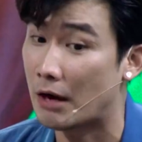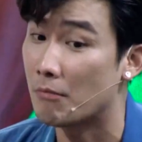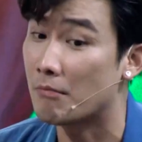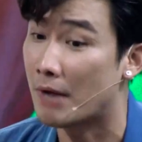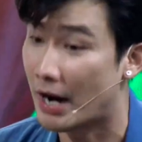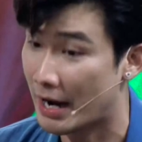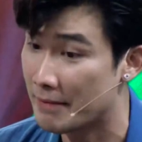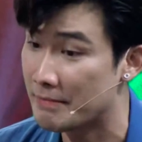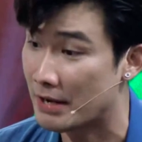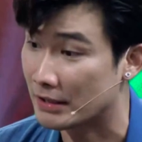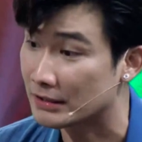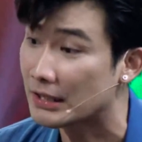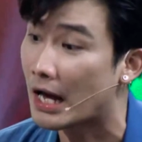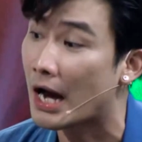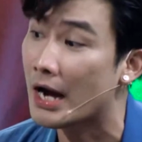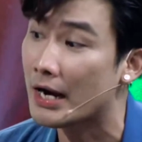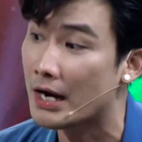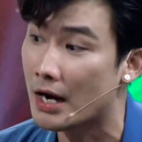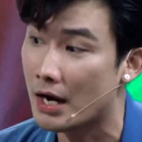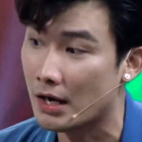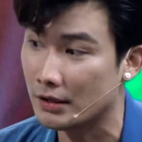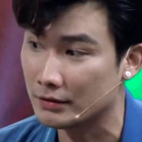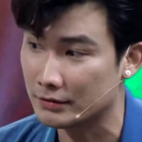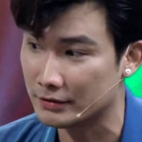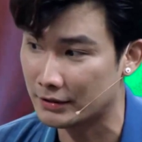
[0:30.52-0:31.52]
không mời em vẫn tới
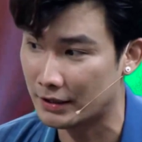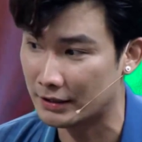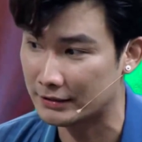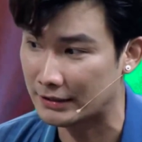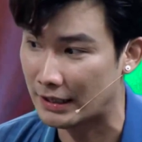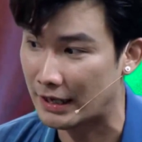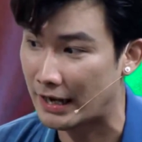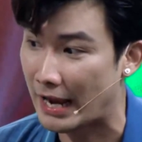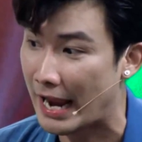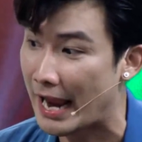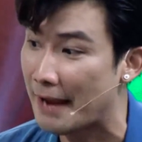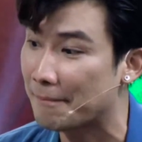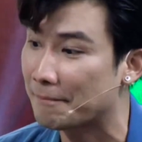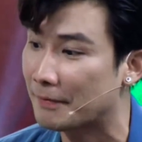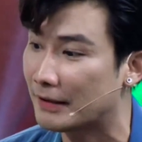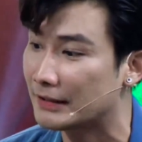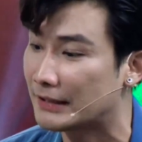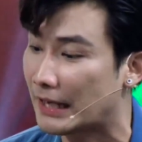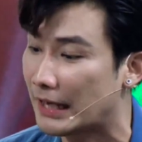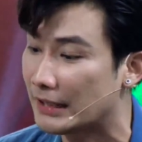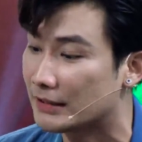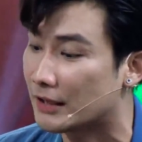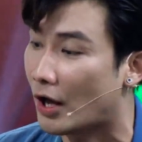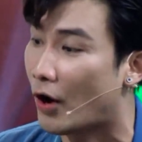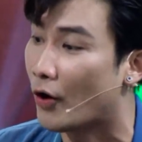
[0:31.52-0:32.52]
đó cho nên ta ép tới
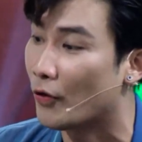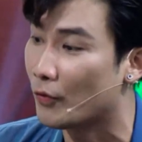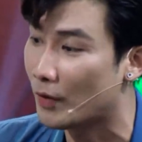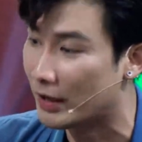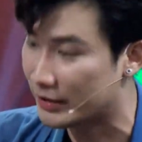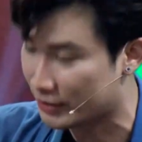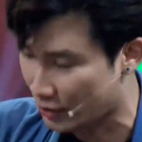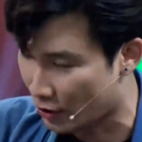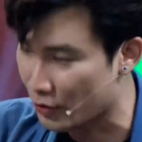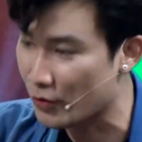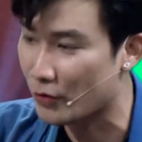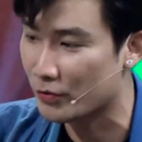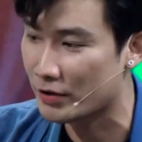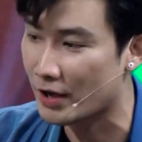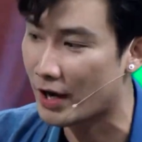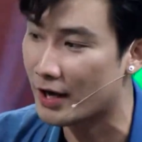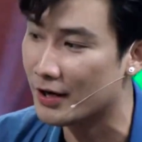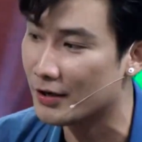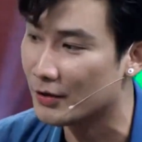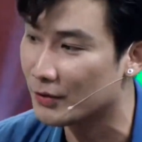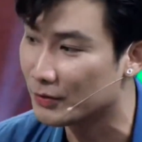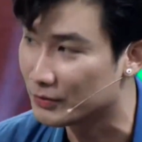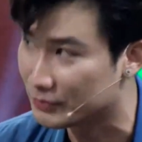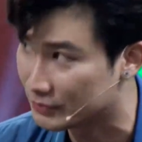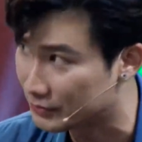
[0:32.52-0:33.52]
thấy tội quá cho vô chơi luôn